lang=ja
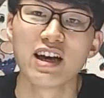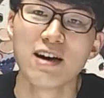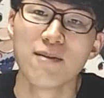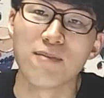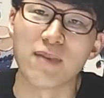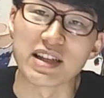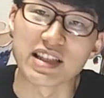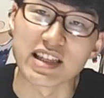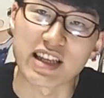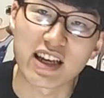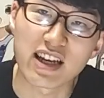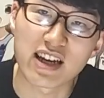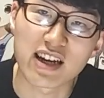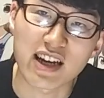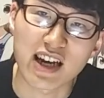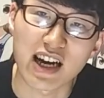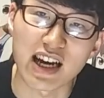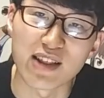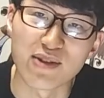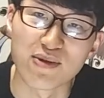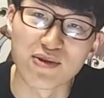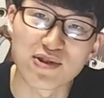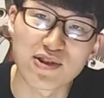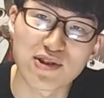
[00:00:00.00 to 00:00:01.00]
まあ、前
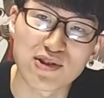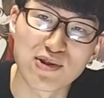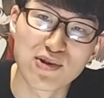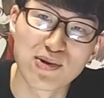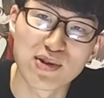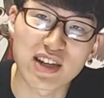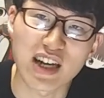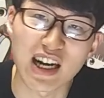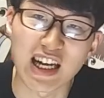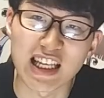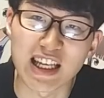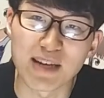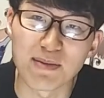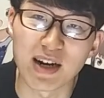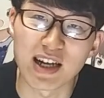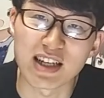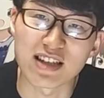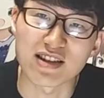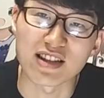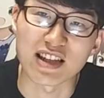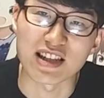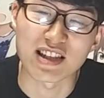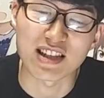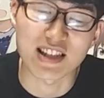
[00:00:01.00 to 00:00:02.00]
回の週刊
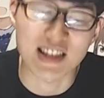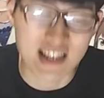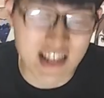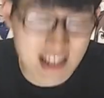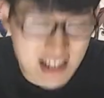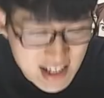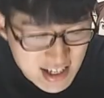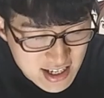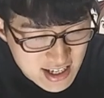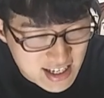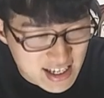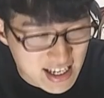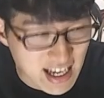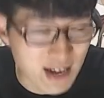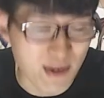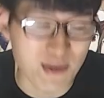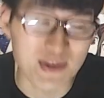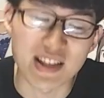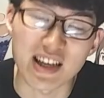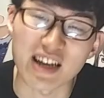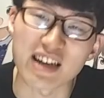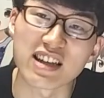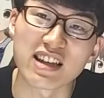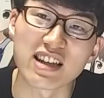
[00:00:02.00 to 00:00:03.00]
アニメランキングでついにあの
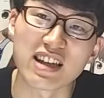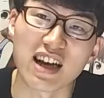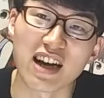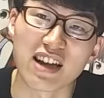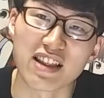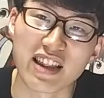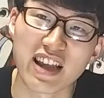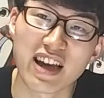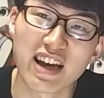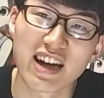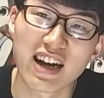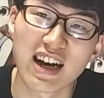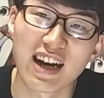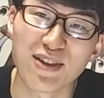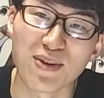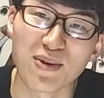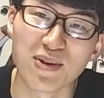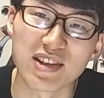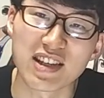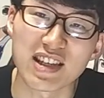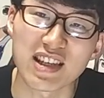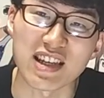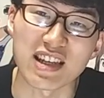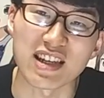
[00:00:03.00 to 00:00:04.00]
作品が念願の
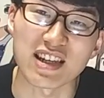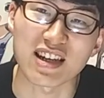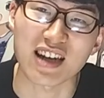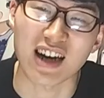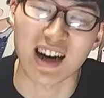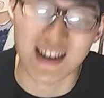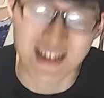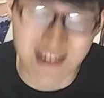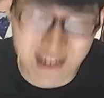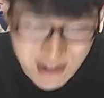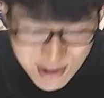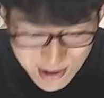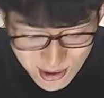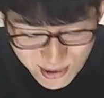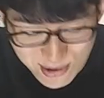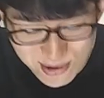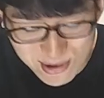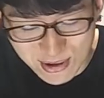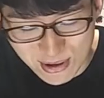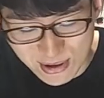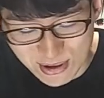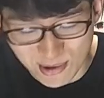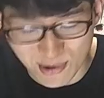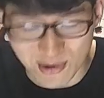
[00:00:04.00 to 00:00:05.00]
1位獲得
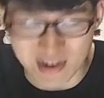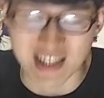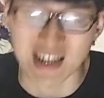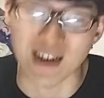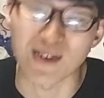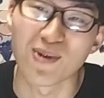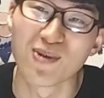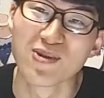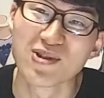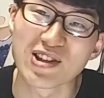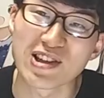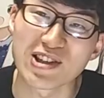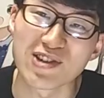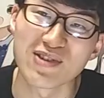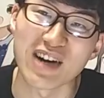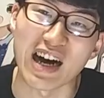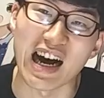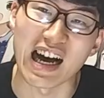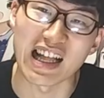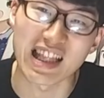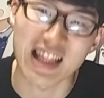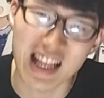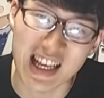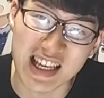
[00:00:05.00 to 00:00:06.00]
というところじゃ、今週は
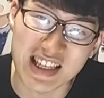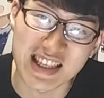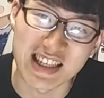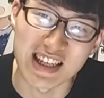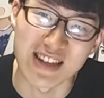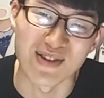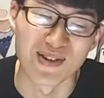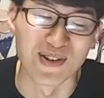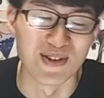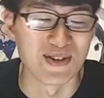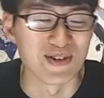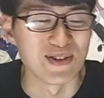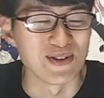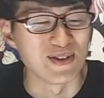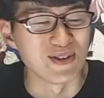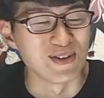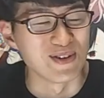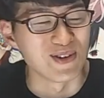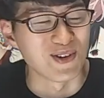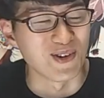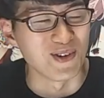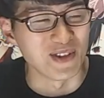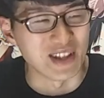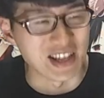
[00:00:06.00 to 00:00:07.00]
果たしてとい
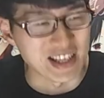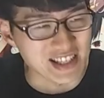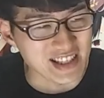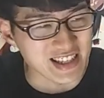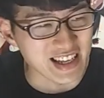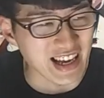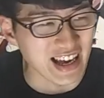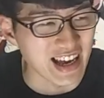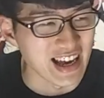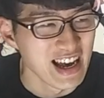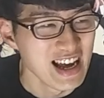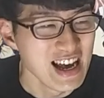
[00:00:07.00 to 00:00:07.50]
うことですね。